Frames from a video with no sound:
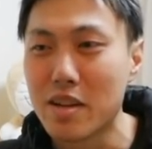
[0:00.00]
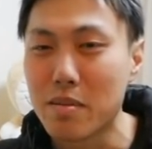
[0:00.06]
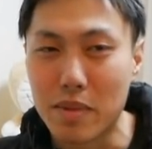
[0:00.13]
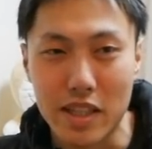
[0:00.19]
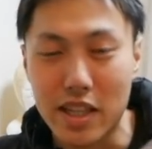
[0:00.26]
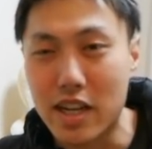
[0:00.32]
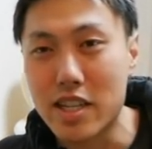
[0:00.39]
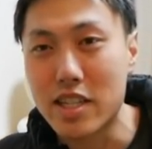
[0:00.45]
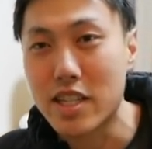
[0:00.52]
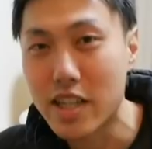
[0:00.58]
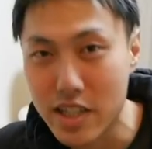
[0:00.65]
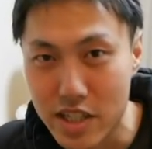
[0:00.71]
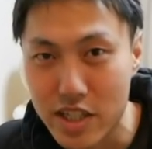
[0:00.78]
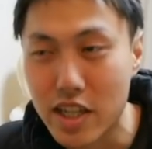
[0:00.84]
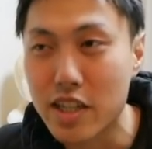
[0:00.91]
まあ、断捨
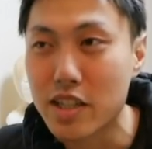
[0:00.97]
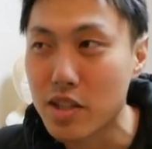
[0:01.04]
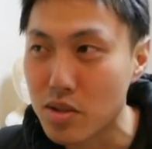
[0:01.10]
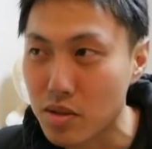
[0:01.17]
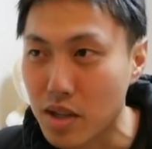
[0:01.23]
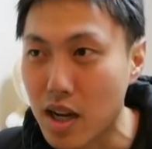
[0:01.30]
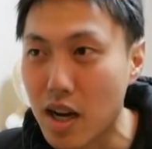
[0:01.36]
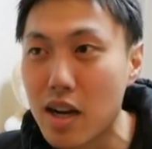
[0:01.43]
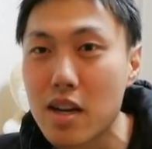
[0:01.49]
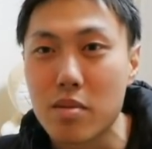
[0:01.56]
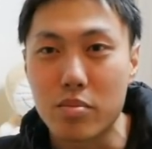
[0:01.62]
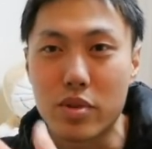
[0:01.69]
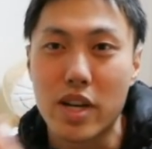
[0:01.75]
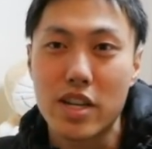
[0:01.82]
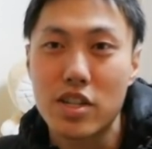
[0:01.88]
離したりですとか
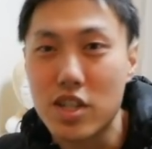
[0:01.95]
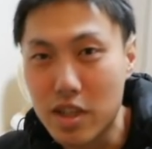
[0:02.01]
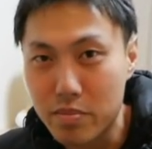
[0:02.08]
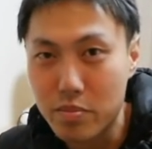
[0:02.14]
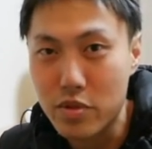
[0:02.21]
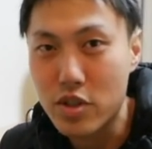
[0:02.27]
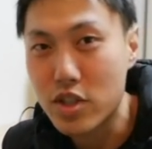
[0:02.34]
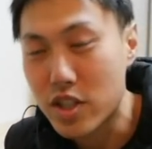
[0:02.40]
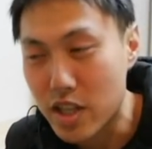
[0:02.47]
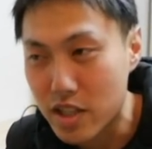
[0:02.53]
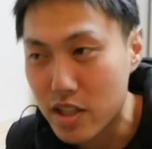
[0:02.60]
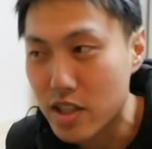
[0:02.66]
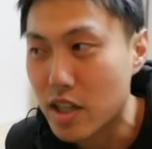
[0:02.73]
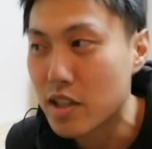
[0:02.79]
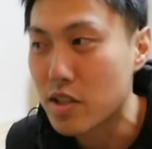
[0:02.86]
ブラッシュアップしていっ
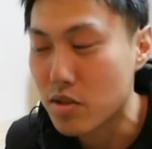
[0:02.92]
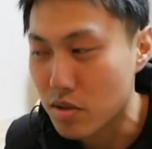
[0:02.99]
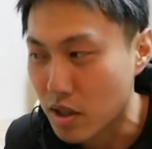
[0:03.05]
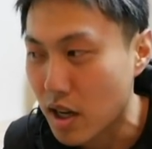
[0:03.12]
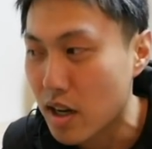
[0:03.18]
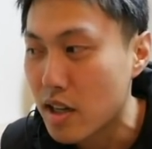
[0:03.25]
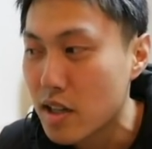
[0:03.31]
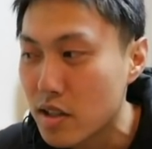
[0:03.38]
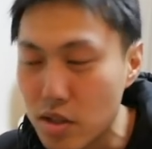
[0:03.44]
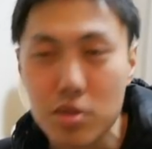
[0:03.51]
たりですとかっ